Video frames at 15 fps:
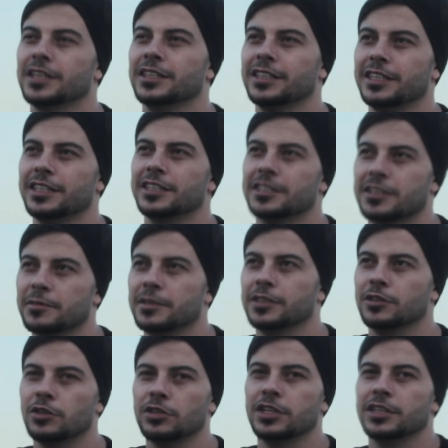anda değil de
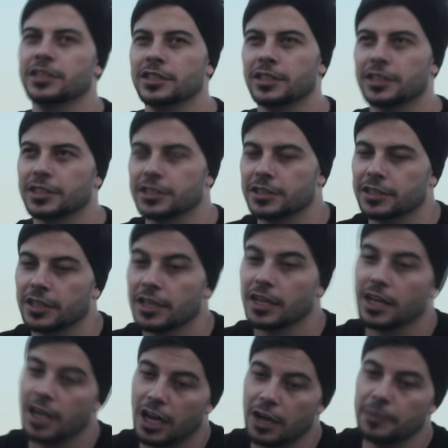zamanla öğrendiler aslında.
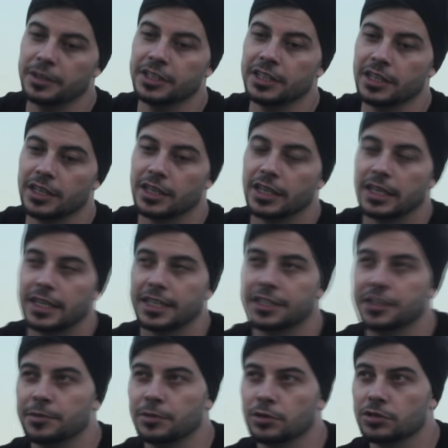Ama yine
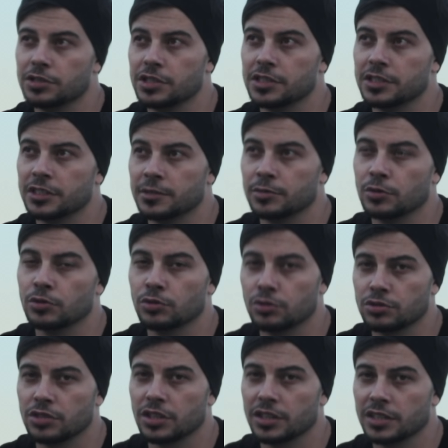
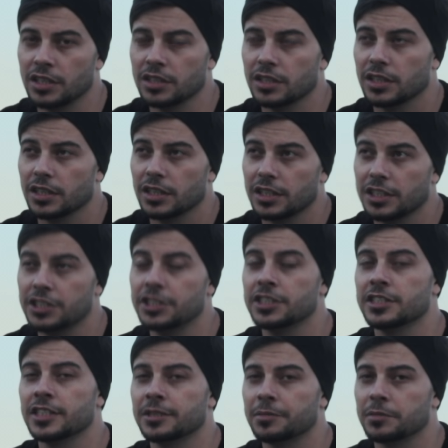2018-2019'a kadar hiç
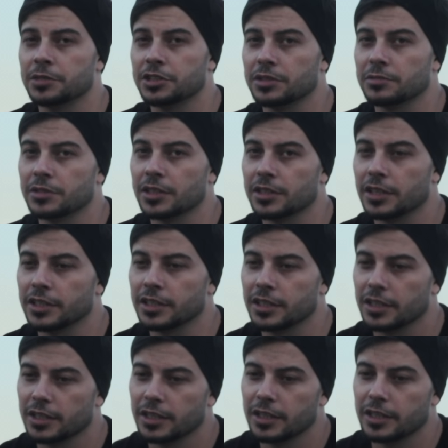izletmemiştim yani hani.
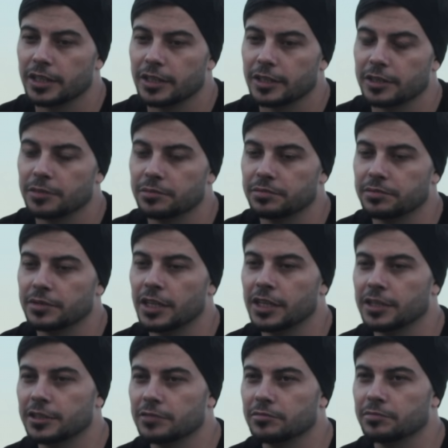
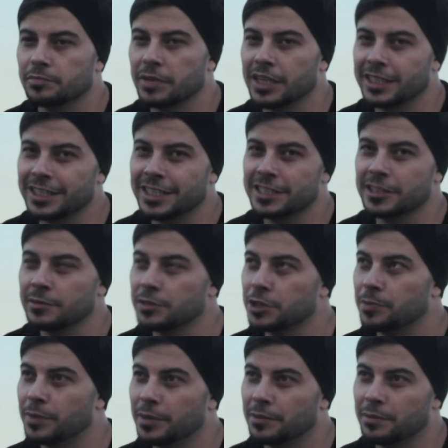Yani belki
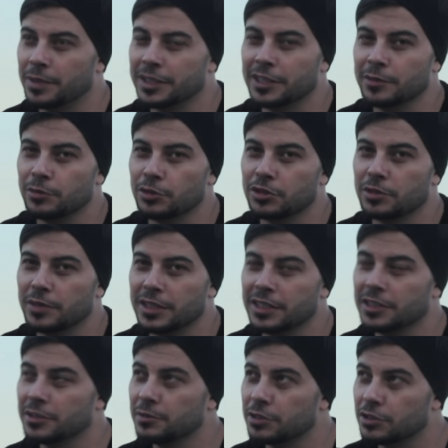izlemiş, peder büyük
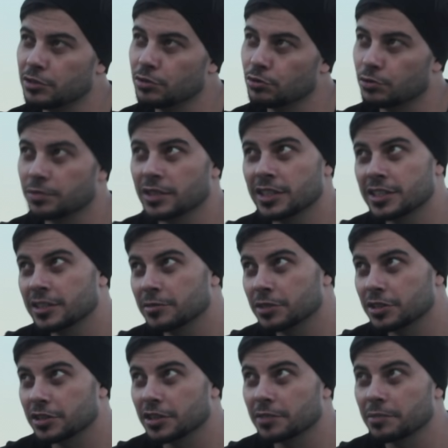ihtimalle girmiştir YouTube'dan
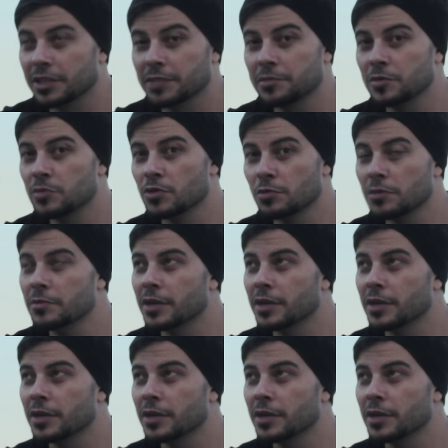izlemiştir yani pek bilmiyorum